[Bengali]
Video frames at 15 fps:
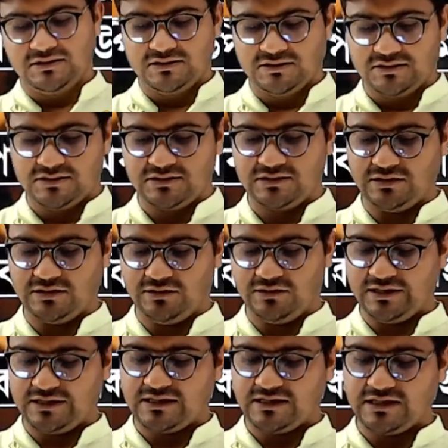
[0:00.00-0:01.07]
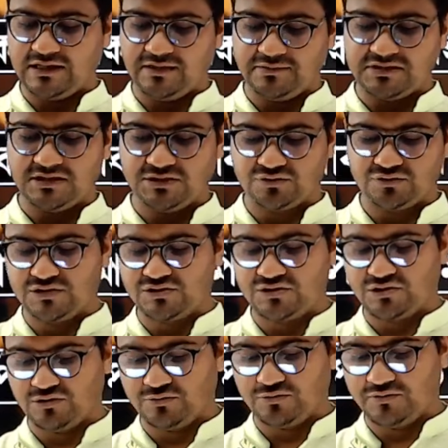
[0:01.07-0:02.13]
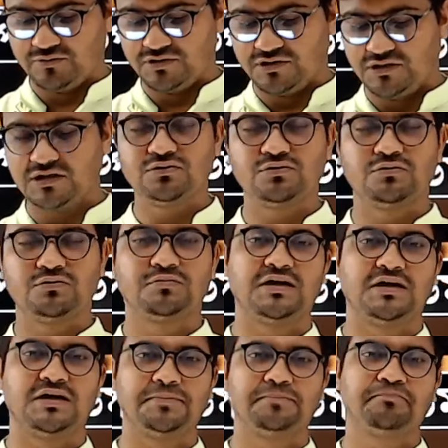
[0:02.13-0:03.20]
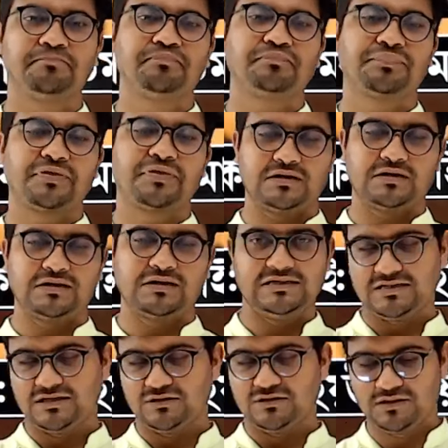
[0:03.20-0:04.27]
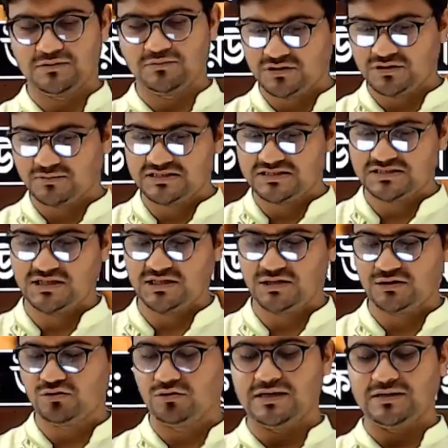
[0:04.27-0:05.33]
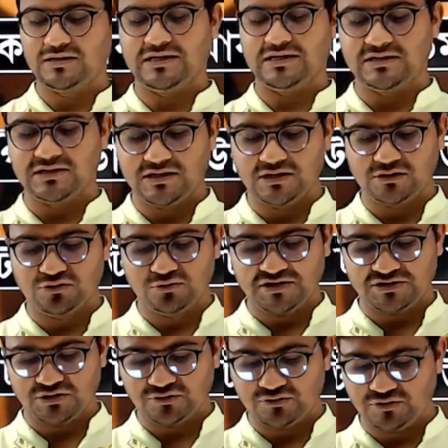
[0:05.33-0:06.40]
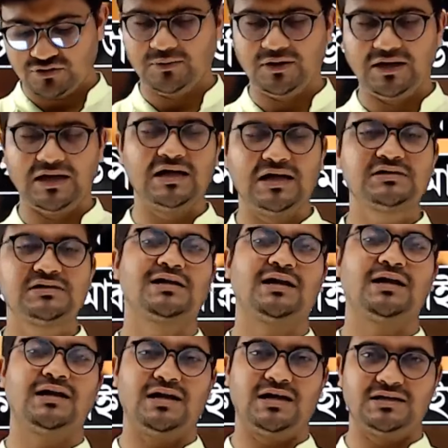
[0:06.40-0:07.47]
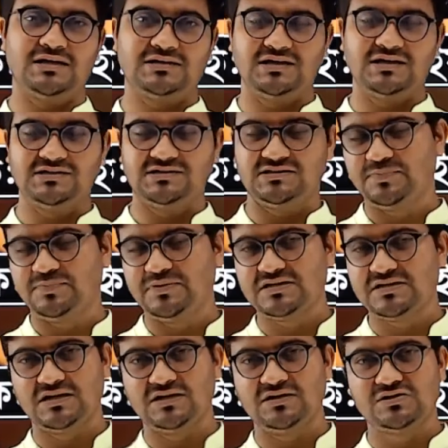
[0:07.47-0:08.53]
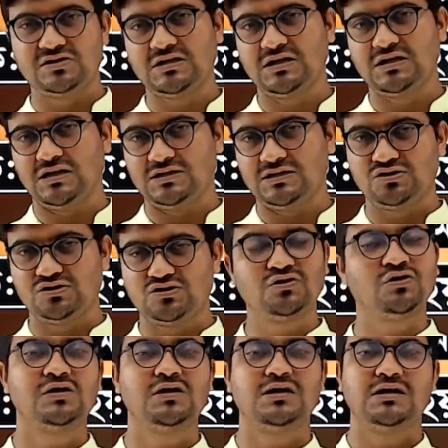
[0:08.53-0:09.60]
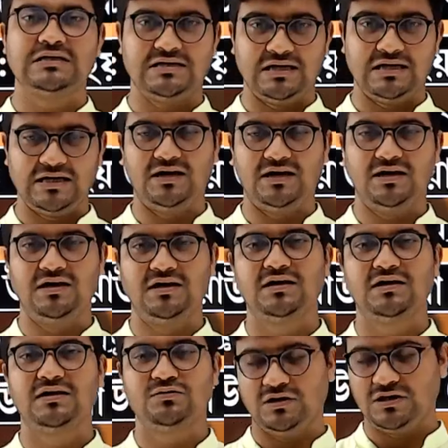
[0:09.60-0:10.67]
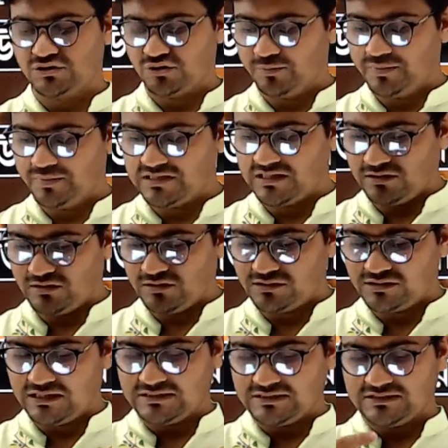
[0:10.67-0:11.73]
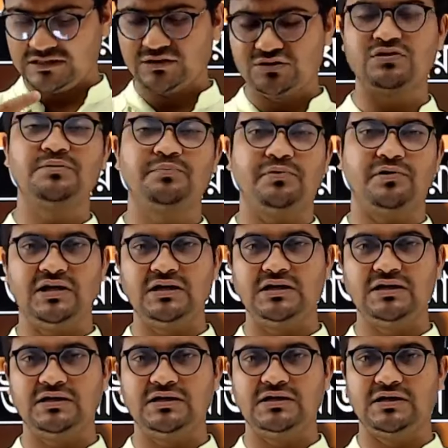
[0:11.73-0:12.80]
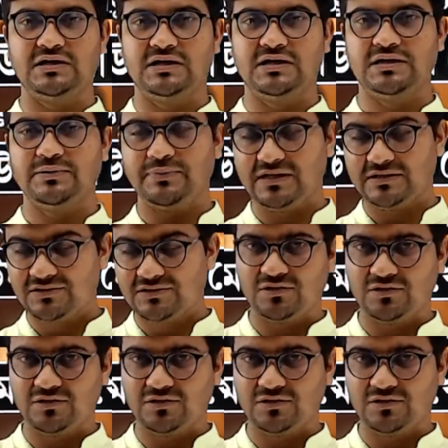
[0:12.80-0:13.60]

অনেকে আমাদের সাথে যুক্ত হয়েছে ইতিমধ্যে তোমরা ক্লাসটা তোমাদের বন্ধুদের মাঝে শেয়ার করবা আর বাকিদেরকে একটু মেনশন করে দিবা আজকের ক্লাসটা স্পেশালি হচ্ছে তাদের জন্য যারা দুই সালে অর্থাৎ কিছুদিন পরেই এই মাত্র কয়েকদিন পরেই